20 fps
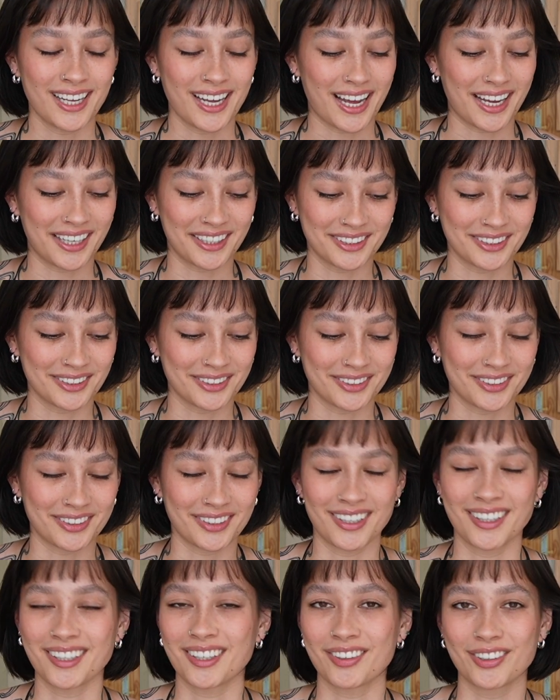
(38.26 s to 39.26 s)
Also
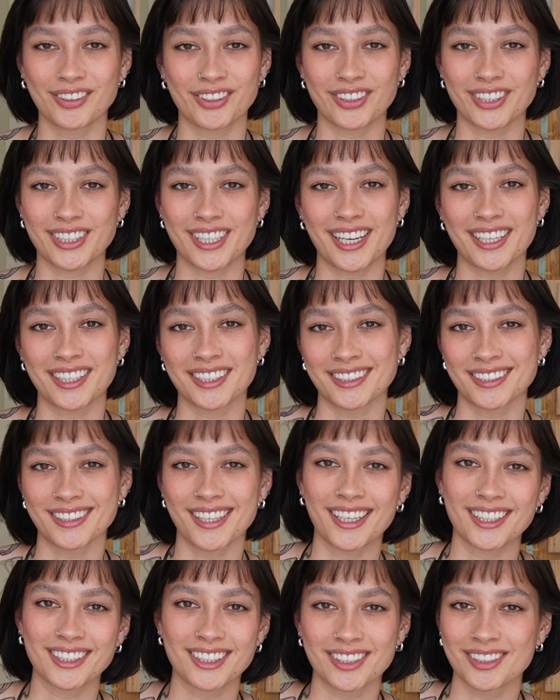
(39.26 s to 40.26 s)
holt euch gerne
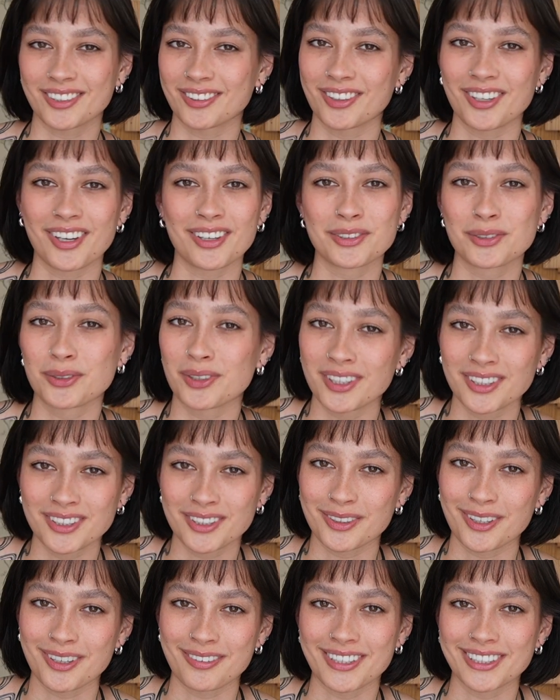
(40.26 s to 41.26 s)
Snacks oder Drinks
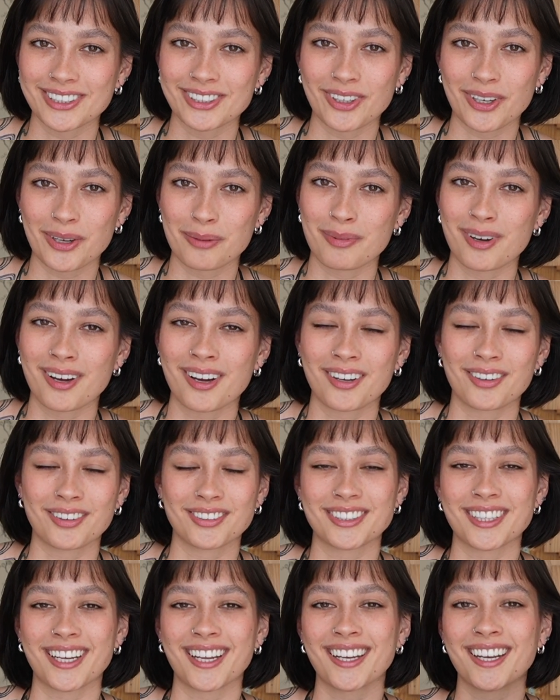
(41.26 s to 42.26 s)
oder was auch immer
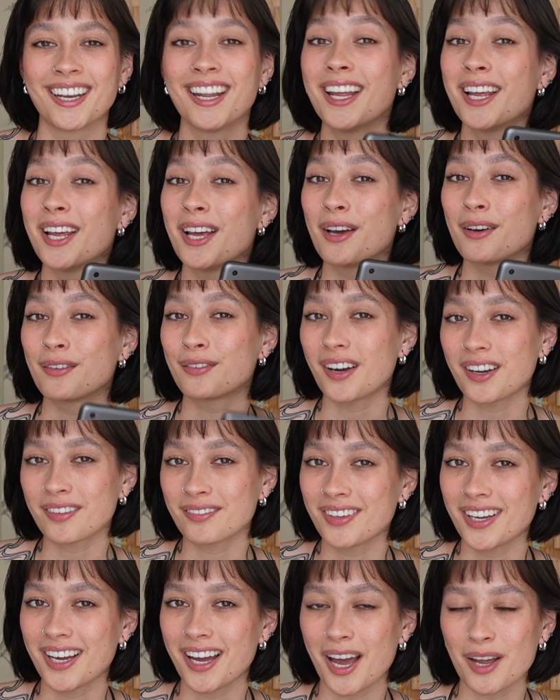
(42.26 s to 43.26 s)
und dann fangen
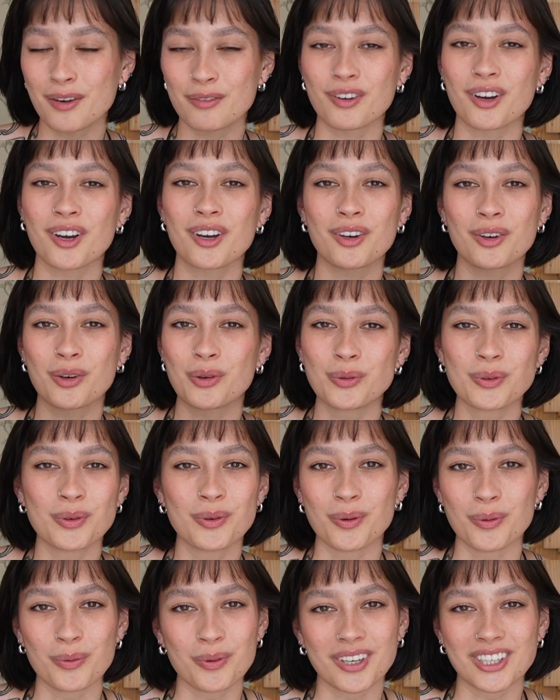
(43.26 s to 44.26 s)
wir einfach
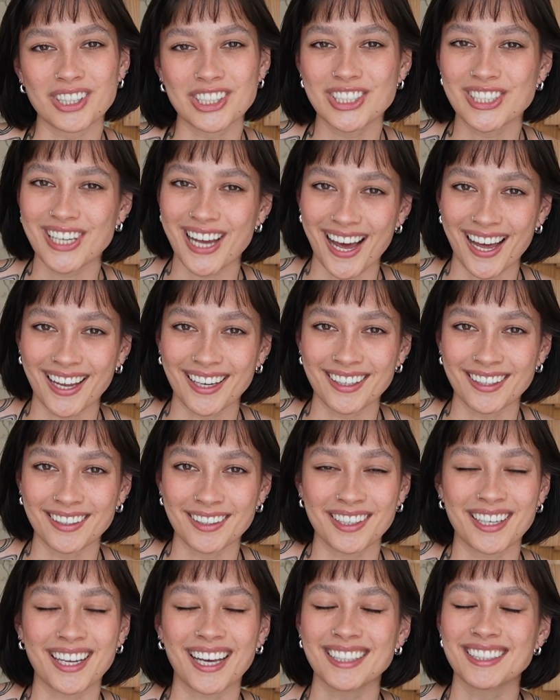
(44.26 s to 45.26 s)
chronologisch an,
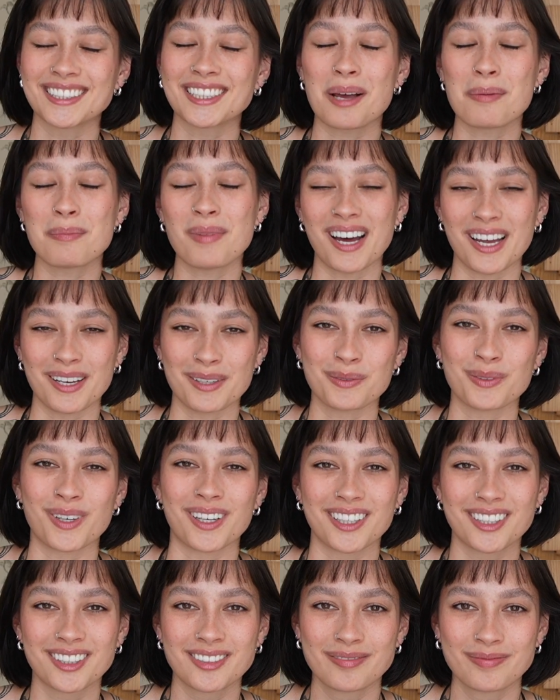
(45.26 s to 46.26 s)
ganz am
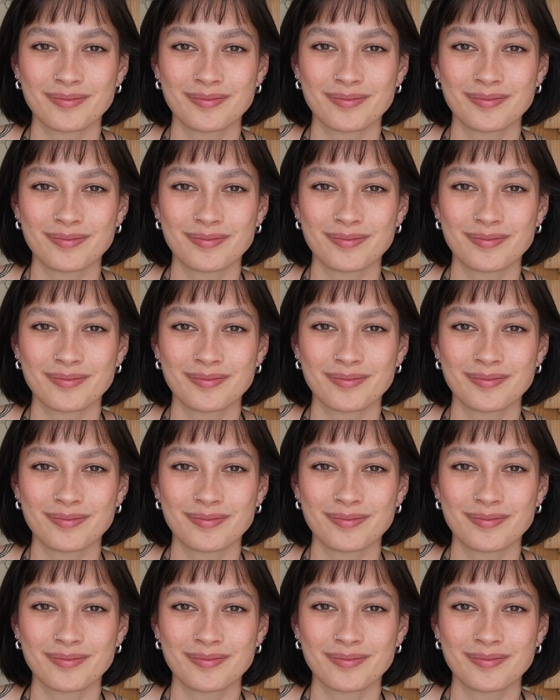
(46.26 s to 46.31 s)
Anfang.